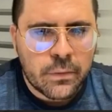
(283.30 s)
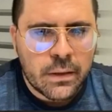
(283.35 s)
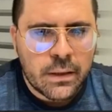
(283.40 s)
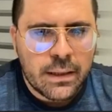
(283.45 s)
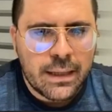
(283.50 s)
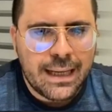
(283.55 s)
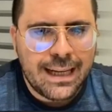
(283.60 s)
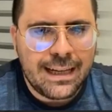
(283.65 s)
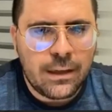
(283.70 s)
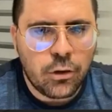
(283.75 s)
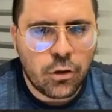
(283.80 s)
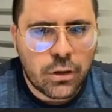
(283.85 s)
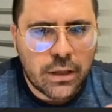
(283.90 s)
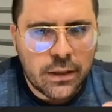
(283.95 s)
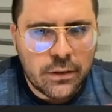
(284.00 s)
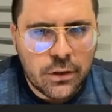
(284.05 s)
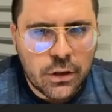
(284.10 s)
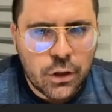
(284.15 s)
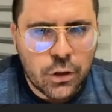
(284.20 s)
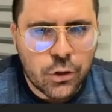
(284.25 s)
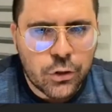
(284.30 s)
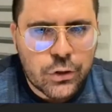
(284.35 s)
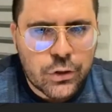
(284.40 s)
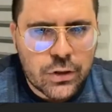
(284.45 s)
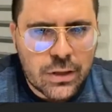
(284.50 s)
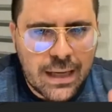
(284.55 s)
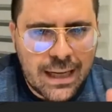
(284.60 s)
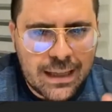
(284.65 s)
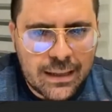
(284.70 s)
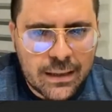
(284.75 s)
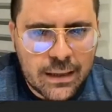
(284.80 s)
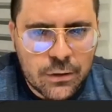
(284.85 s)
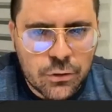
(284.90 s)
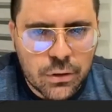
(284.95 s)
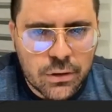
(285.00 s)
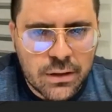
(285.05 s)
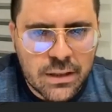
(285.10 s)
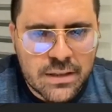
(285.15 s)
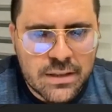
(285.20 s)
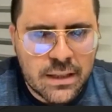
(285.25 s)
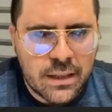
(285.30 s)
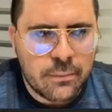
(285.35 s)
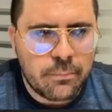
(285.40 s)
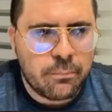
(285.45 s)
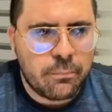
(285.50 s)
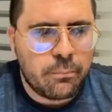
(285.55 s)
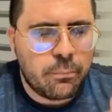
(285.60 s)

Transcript: en lo que Dios ha dicho. Es decir,